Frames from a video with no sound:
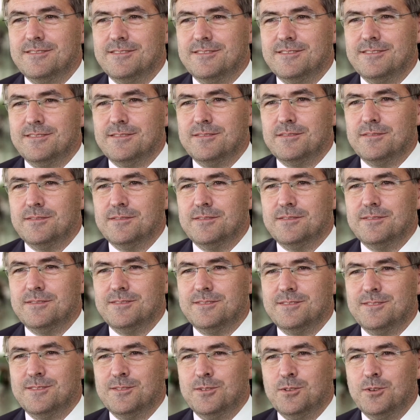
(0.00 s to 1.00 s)
vorstellen?
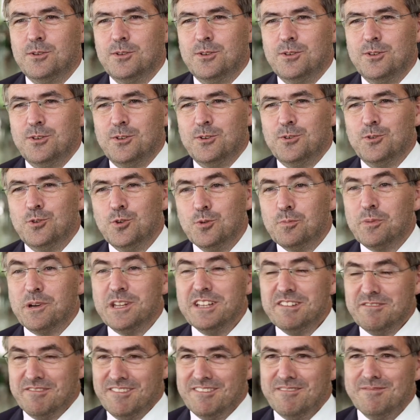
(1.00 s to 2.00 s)

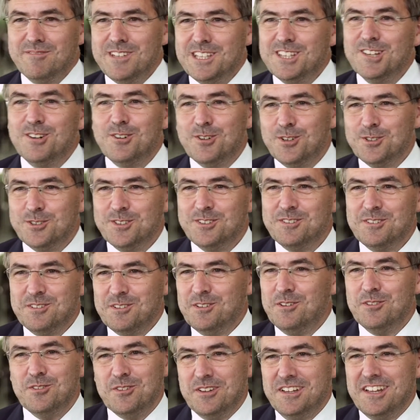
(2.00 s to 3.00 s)
Hybrid wird ja heute
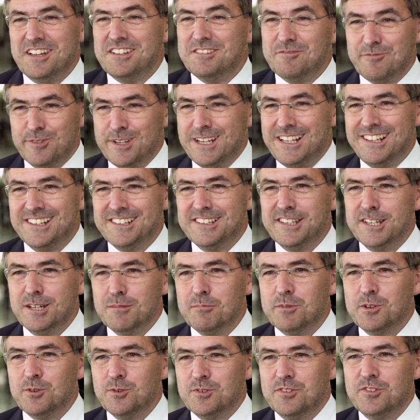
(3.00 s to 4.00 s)
in vielen
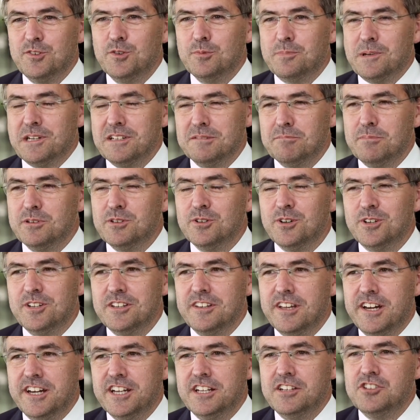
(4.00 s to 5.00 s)
Dingen benutzt. Hybrid
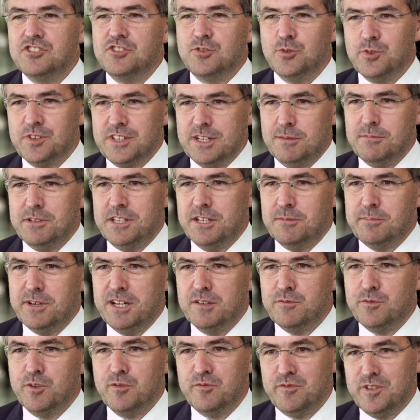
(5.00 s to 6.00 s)
bedeutet eigentlich
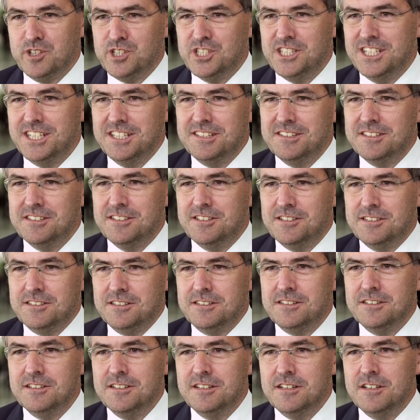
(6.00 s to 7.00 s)
Zusammenarbeit von
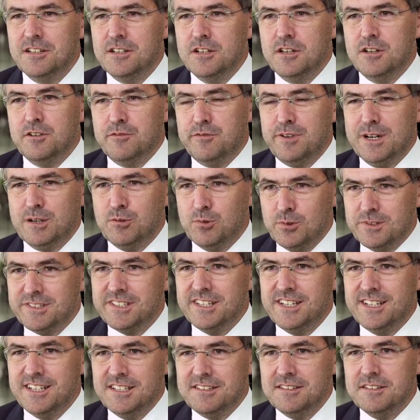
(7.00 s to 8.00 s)
verschiedenen
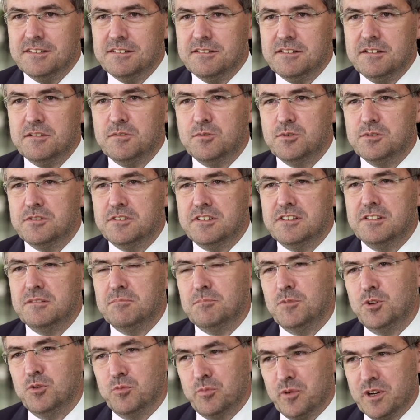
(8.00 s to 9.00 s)
Fakultäten und
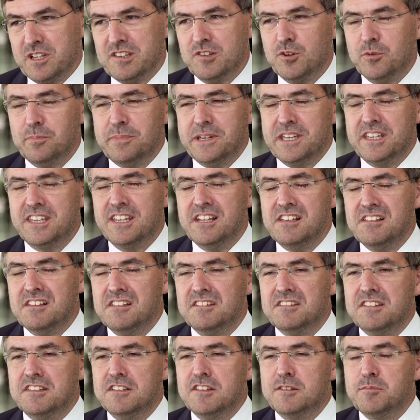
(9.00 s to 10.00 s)
im Hybrid-OP
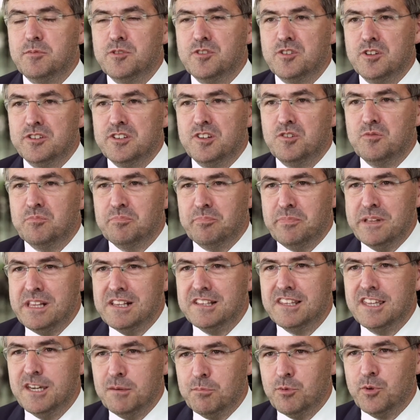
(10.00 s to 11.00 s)
gilt es insbesondere um
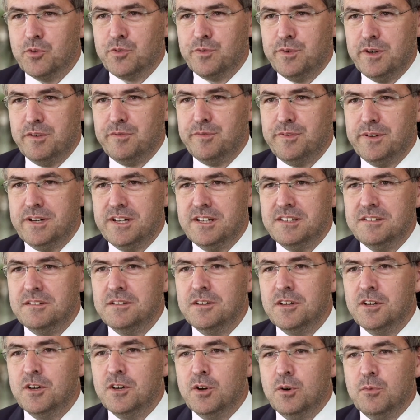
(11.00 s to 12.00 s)
Bildgebungsverfahren,
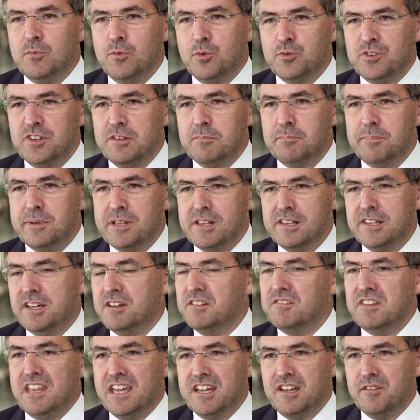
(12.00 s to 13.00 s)
wo sie
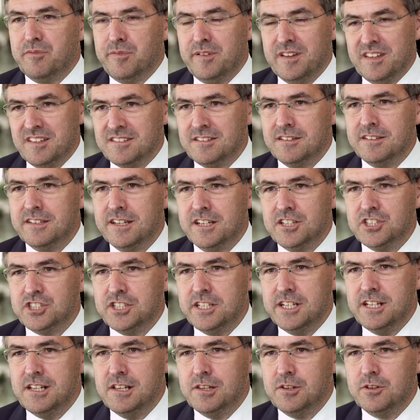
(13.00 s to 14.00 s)
Bilder der Gefäße
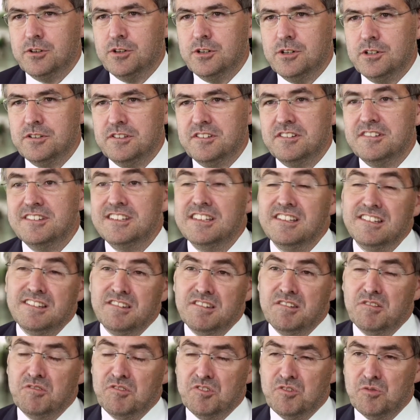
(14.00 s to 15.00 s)
darstellen können, die
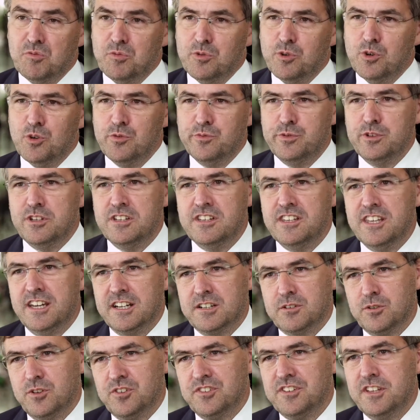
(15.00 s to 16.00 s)
sie sowohl für die
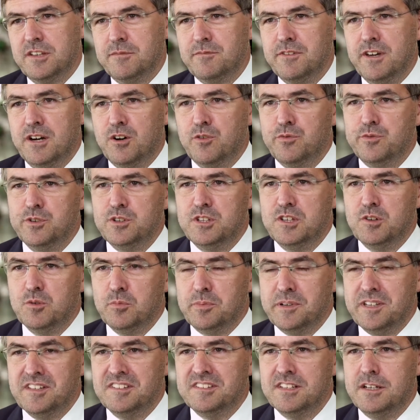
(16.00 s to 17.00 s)
Diagnostik wie auch für die
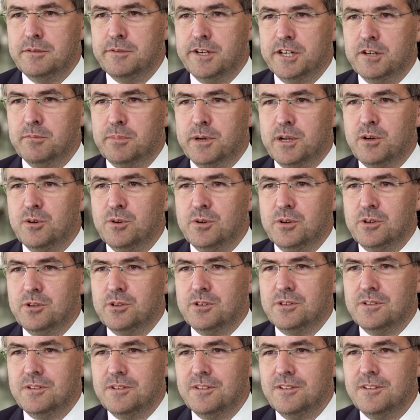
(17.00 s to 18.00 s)
OP selber gebrauchen
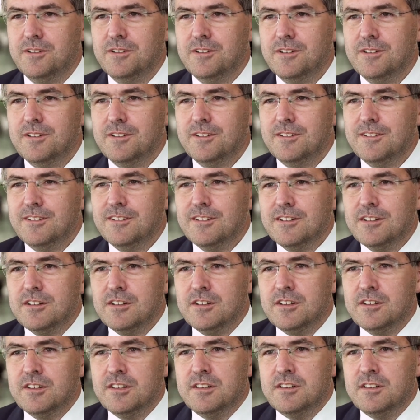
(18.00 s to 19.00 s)
können.
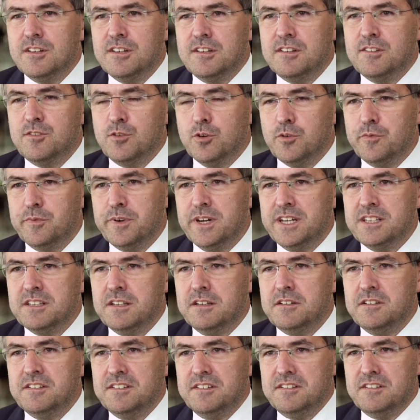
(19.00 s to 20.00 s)

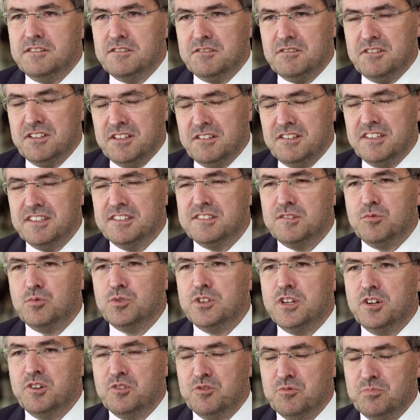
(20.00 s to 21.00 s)
Insofern ist
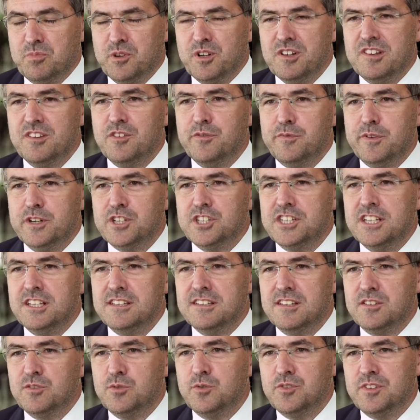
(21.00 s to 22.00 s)
unter Hybrid zu
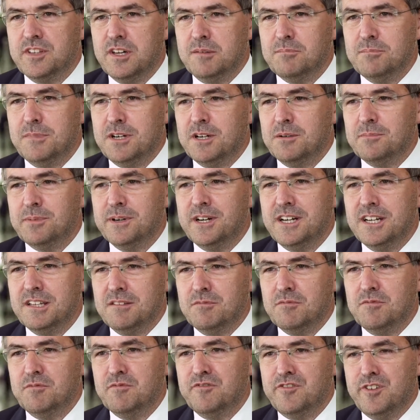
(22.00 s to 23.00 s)
verstehen das
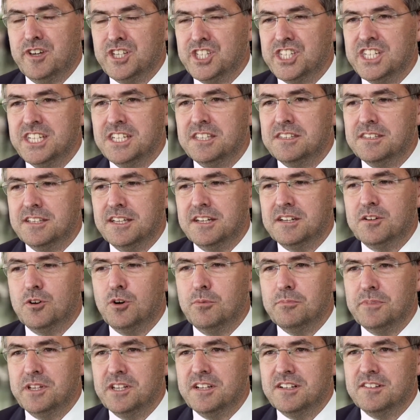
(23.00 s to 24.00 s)
Zusammenarbeiten verschiedener
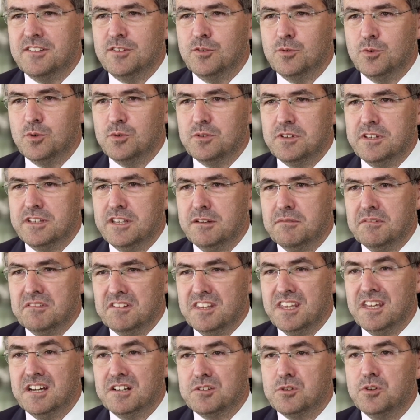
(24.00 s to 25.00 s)
Kombinationen der
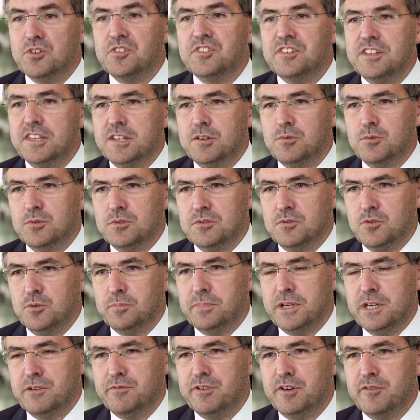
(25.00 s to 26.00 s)
Diagnostik und
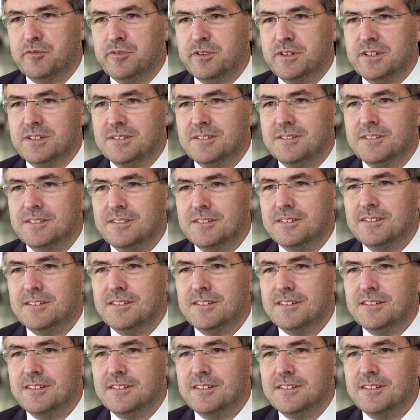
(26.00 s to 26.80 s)
OP-Verfahren.